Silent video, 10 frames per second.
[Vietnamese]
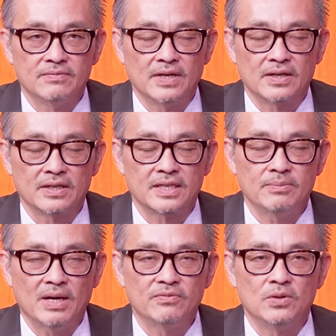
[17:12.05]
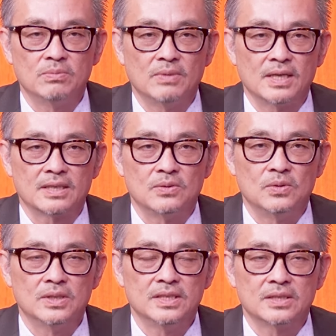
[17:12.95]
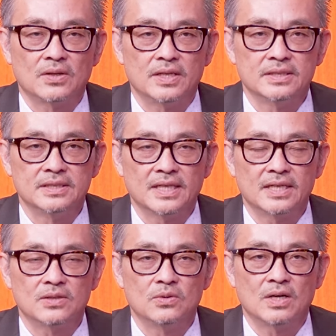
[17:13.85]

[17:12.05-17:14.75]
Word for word: và cái mã vùng mà của điện thoại đường dây của